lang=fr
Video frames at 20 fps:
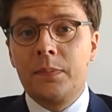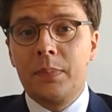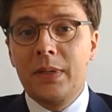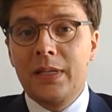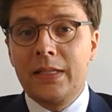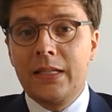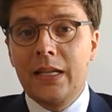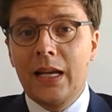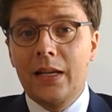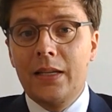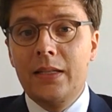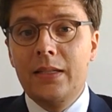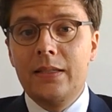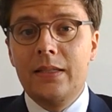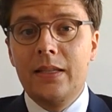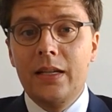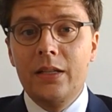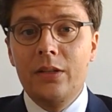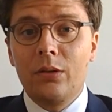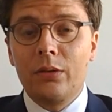est
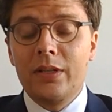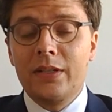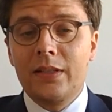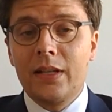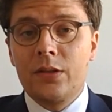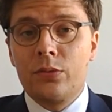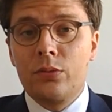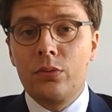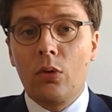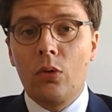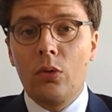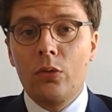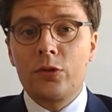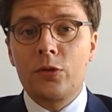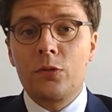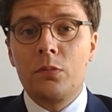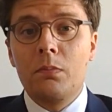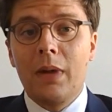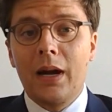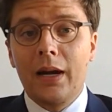spécialisée dans les
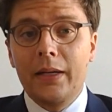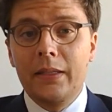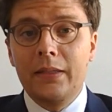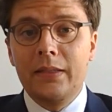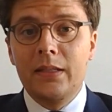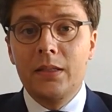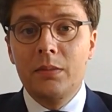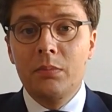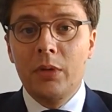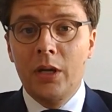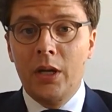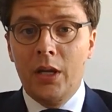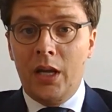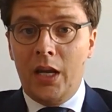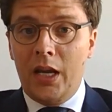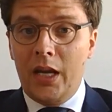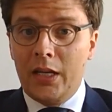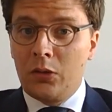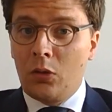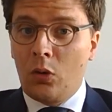assurances maritimes
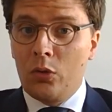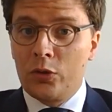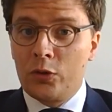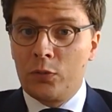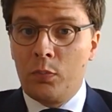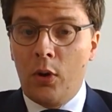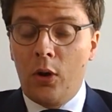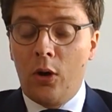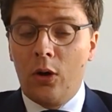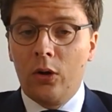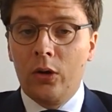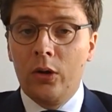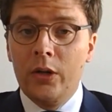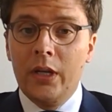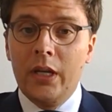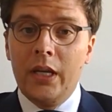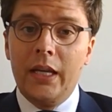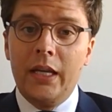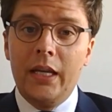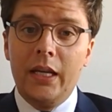et
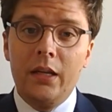transports.